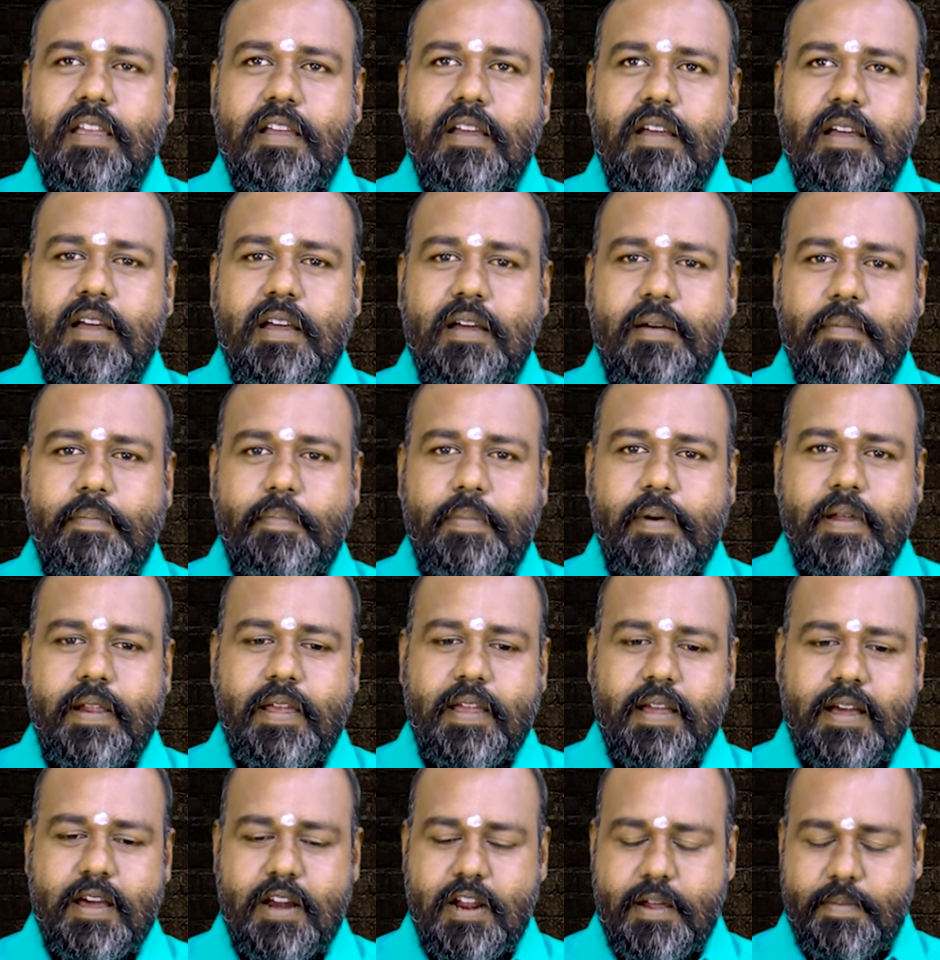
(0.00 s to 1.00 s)
ஏன்
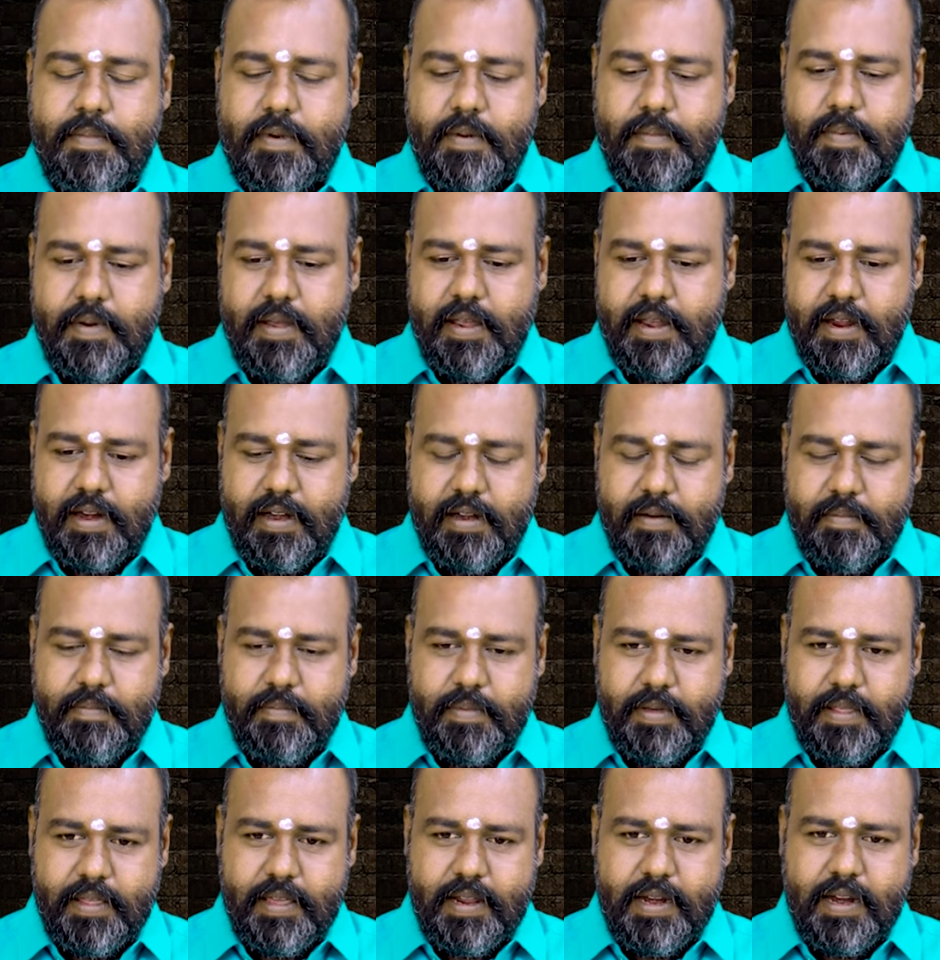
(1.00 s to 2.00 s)
பரிகாரம் அப்படி
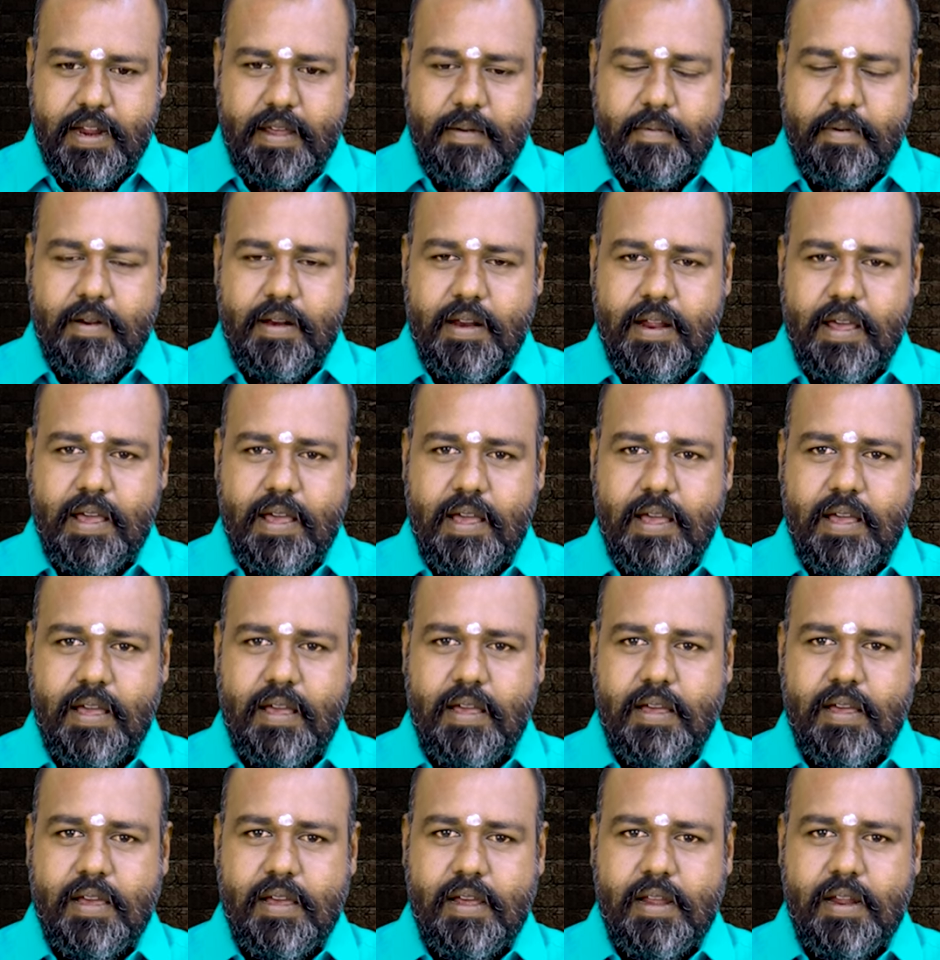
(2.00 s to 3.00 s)
என்பது என்ன அப்படின்னா
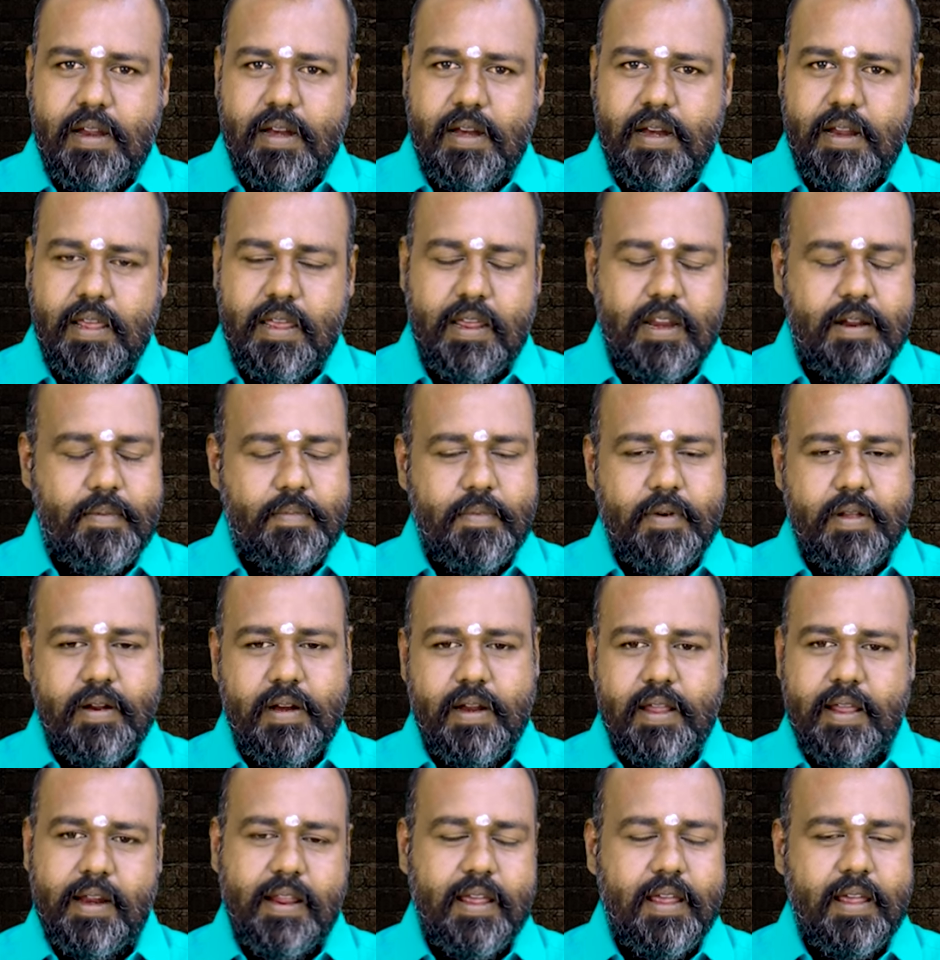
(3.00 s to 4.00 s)
இன்றைக்கி நம்ம
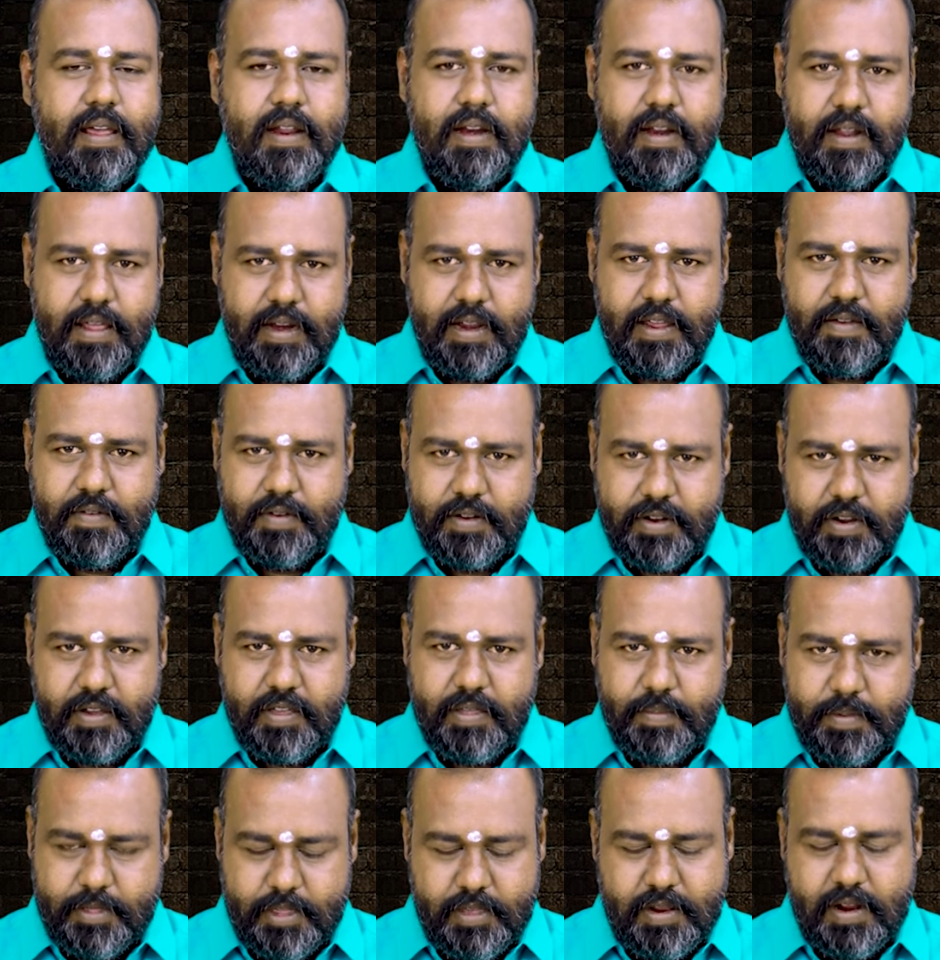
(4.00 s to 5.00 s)
நிறைய நிறைய விஷயம்
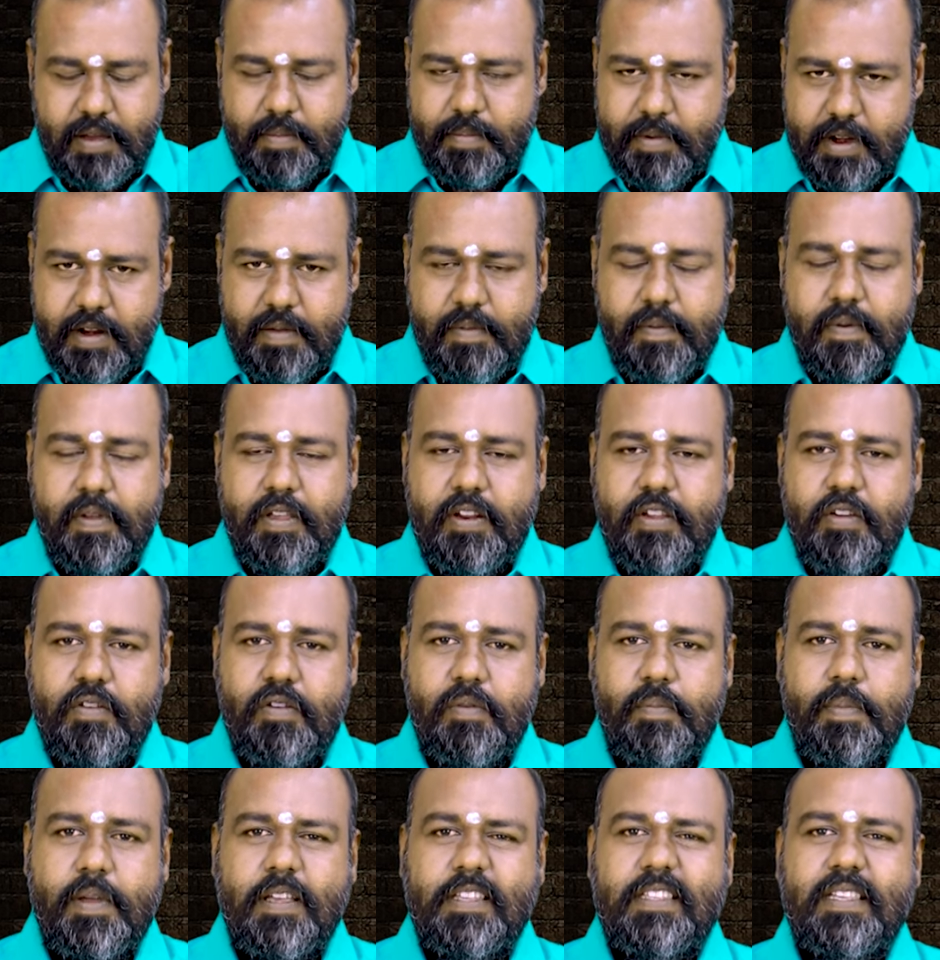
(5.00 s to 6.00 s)
இதை பற்றி நான் முன்னாடி
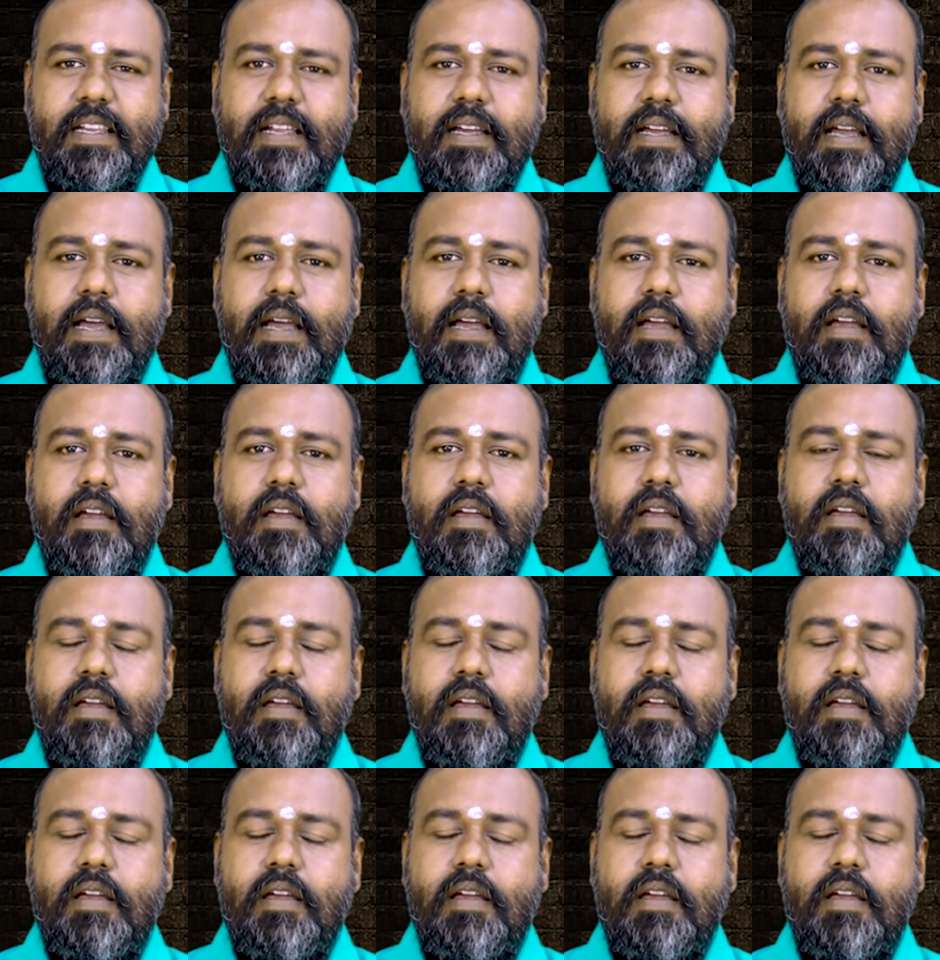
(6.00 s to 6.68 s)
வீடியோவில் பேசியிருக்கேன்